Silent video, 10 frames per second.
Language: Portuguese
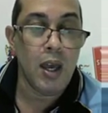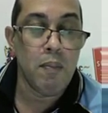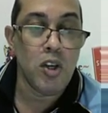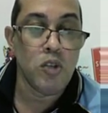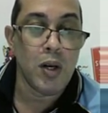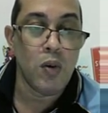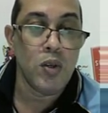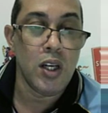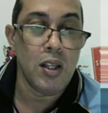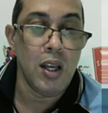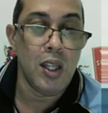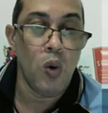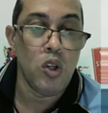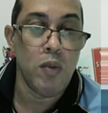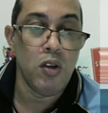é a mesma coisa que
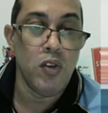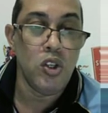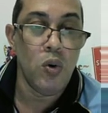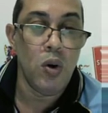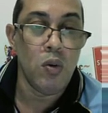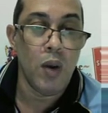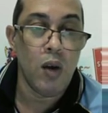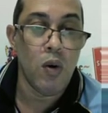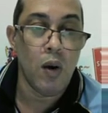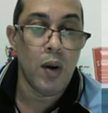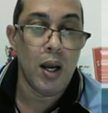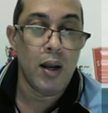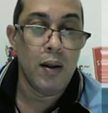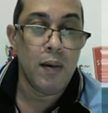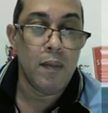38 menos 28 é igual a